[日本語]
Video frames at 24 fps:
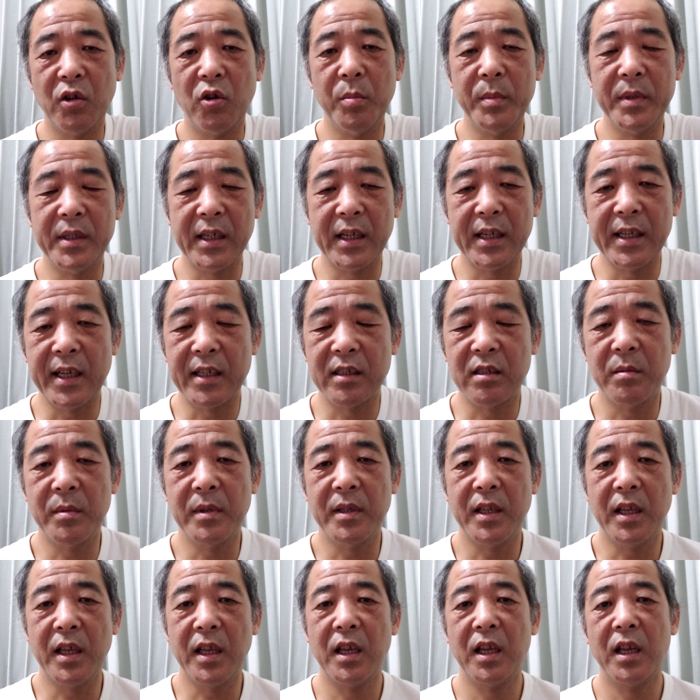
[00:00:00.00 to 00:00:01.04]
お店が休
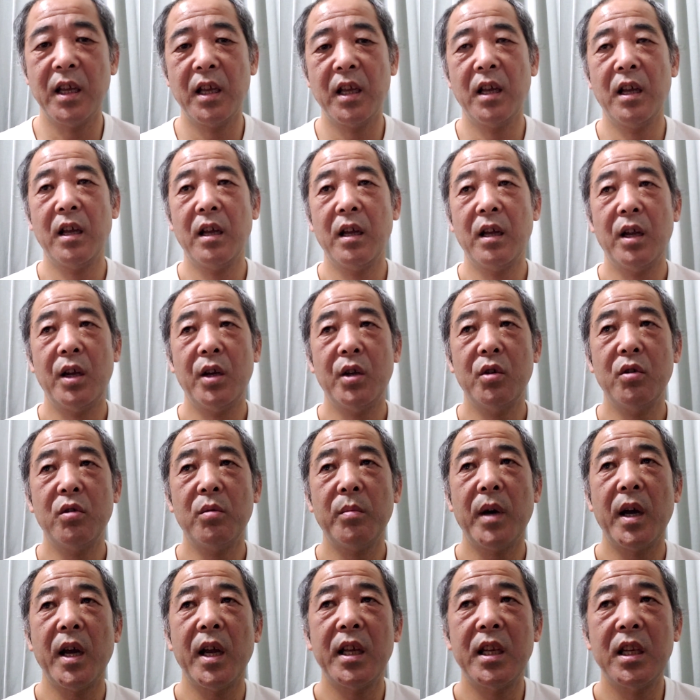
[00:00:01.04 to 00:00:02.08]
みで。
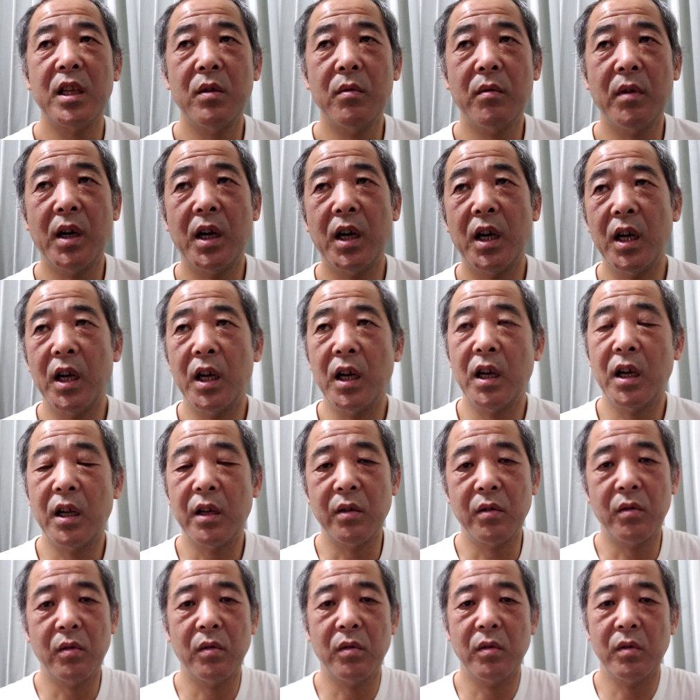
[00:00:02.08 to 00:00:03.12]
の場合には、
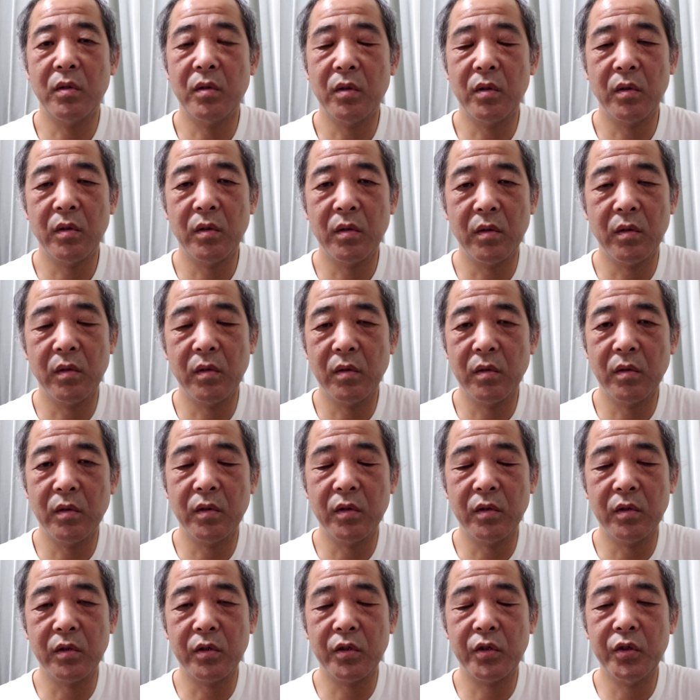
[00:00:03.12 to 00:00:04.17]
あ
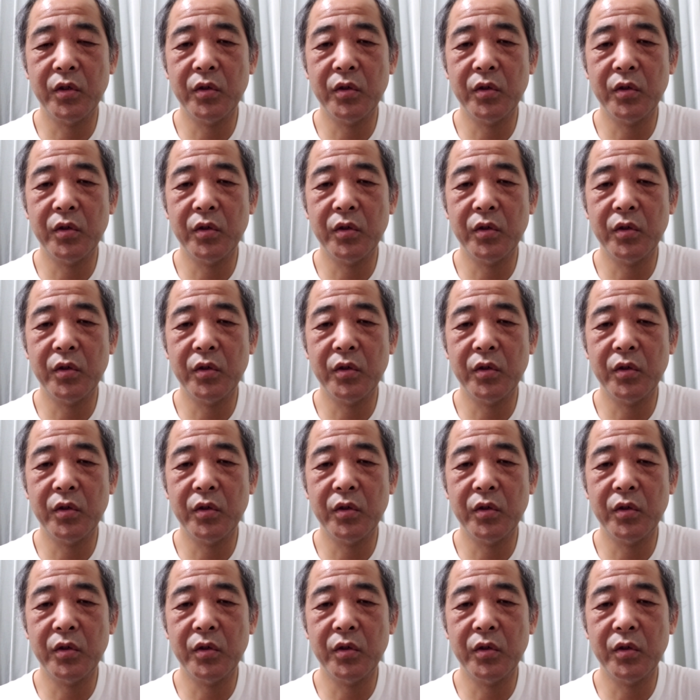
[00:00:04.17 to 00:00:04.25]
の、